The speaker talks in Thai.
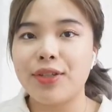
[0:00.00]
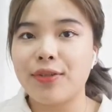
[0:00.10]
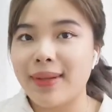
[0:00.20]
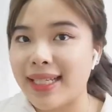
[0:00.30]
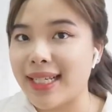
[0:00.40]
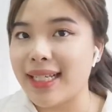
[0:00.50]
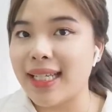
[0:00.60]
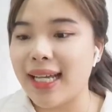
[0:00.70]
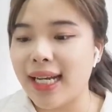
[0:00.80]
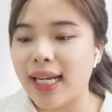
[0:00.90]
เบเซอร์
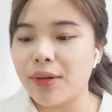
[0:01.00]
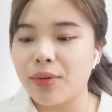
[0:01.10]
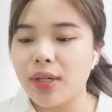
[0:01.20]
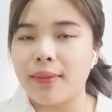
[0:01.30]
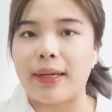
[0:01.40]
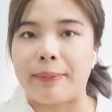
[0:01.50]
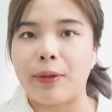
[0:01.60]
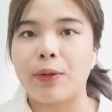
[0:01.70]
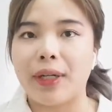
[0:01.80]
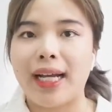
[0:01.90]
เซตนะคู่กับกระโป
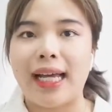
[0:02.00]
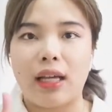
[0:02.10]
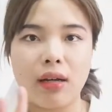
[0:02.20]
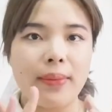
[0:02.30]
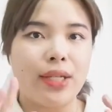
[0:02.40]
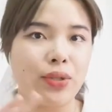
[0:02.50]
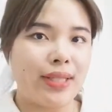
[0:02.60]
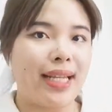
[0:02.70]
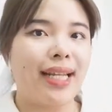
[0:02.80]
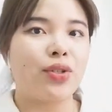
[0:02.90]
รงนะคะแล้วก็มีชุด
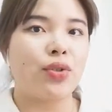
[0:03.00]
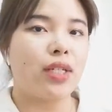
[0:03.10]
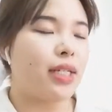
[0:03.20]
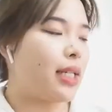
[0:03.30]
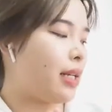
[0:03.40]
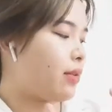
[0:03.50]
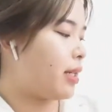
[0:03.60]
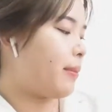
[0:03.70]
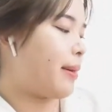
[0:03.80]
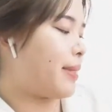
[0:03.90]
เซตอีกชุดหนึ่งที่เรา
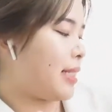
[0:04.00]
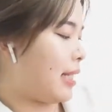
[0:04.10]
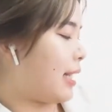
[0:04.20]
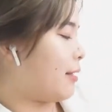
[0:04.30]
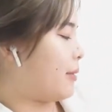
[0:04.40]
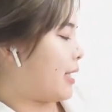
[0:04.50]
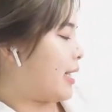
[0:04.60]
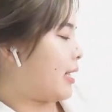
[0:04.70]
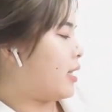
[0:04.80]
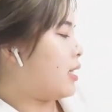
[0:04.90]
เลือกมาเป็นสีขาวเหมือน
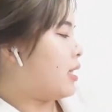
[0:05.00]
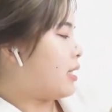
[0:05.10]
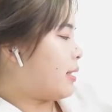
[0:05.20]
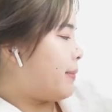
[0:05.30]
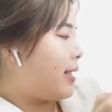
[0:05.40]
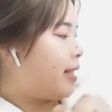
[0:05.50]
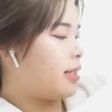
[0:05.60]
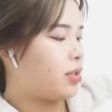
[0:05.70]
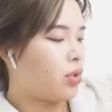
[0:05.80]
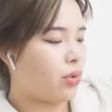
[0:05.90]
กันจะเป็น
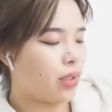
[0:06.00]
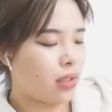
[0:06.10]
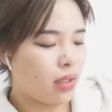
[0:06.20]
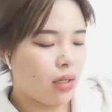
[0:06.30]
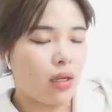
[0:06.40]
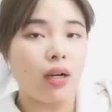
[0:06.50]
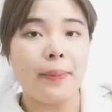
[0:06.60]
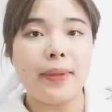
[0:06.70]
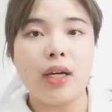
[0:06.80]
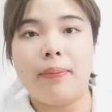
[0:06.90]
ชุดครอ
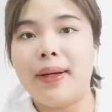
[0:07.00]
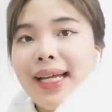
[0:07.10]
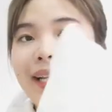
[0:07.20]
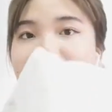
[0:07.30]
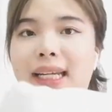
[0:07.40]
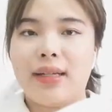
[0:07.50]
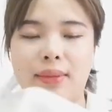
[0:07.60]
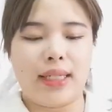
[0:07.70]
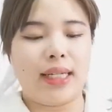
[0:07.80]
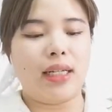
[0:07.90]
ปท็อปผ้าลินิน
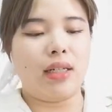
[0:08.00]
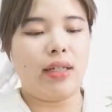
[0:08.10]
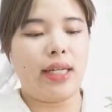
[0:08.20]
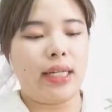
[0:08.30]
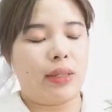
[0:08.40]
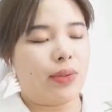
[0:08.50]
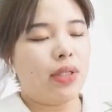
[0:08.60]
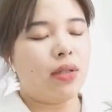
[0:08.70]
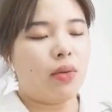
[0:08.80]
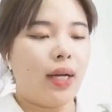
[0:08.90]
เหมือนกันเลย อันนี้รู้
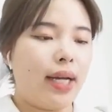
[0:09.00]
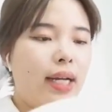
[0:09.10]
สึกว่า